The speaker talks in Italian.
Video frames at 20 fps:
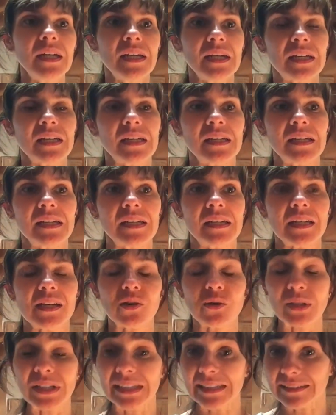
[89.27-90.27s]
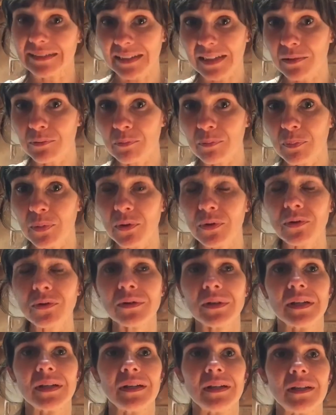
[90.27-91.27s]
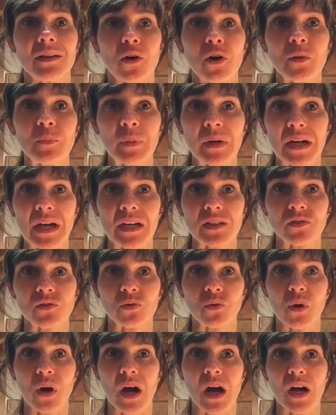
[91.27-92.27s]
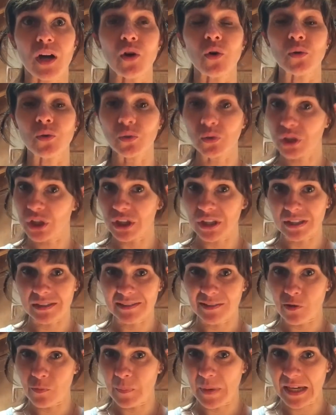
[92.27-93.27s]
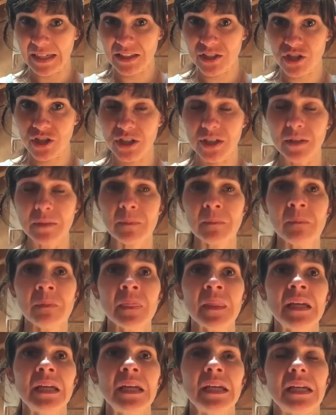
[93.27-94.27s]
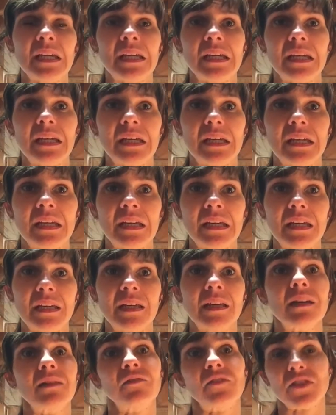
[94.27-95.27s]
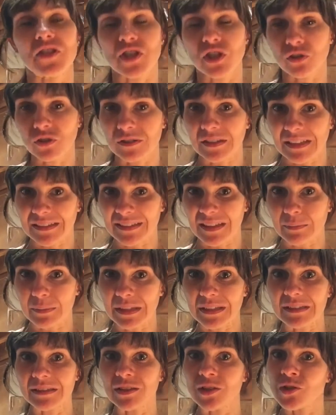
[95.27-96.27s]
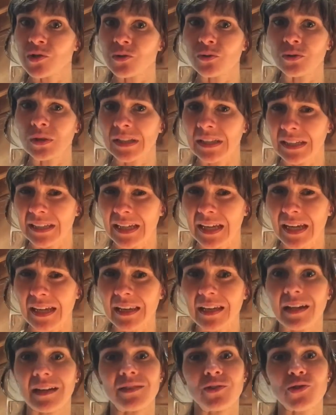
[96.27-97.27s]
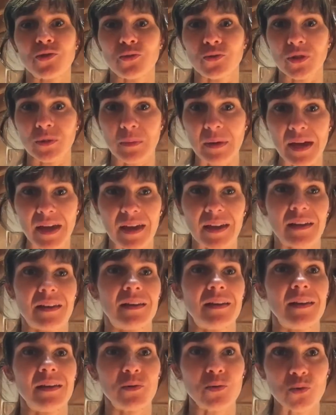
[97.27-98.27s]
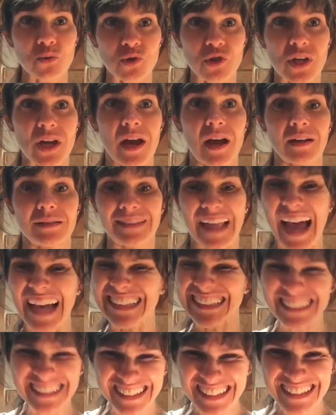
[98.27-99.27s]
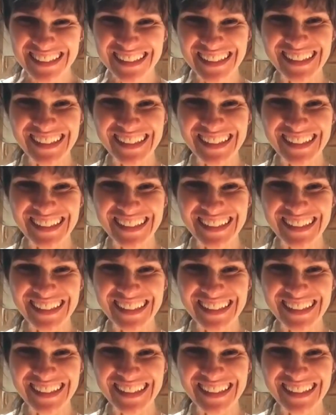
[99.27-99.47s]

Eh, con il tempo eh, ho imparato a conoscere i top patch, eh, facendo i trattamenti in studio da Daniela su di me ne usa tanti